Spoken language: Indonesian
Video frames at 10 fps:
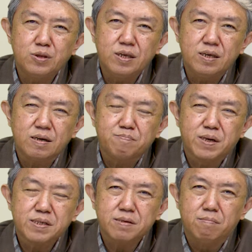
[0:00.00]

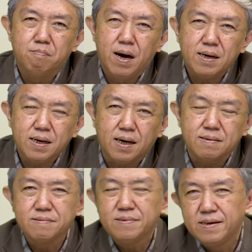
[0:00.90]
dipersembahkan
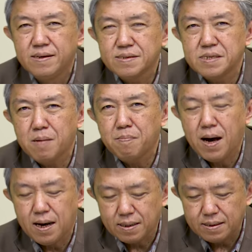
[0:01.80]
setiap
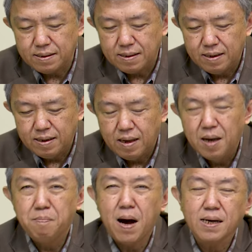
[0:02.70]
hari,
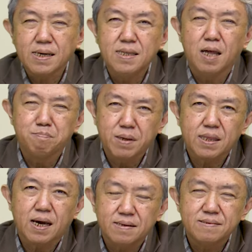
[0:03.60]
pagi dan
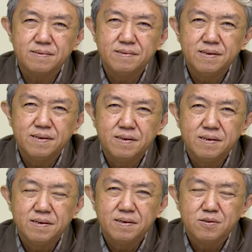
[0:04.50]
petang.
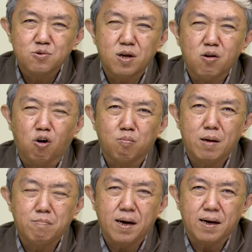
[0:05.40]
Saudara
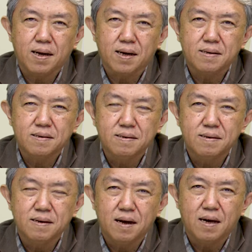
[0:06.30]
korban bakaran
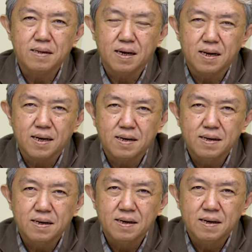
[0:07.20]
adalah
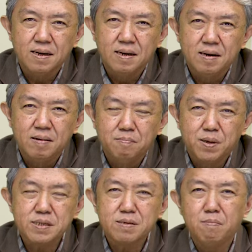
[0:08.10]

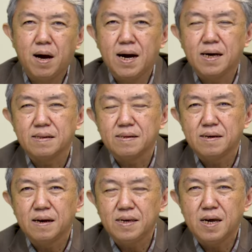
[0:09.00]
persembahan
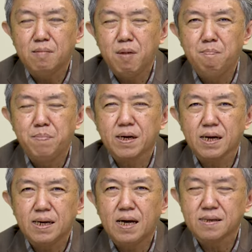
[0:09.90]
yang
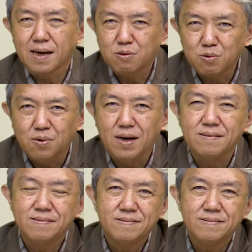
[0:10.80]
memperkenankan Tuhan.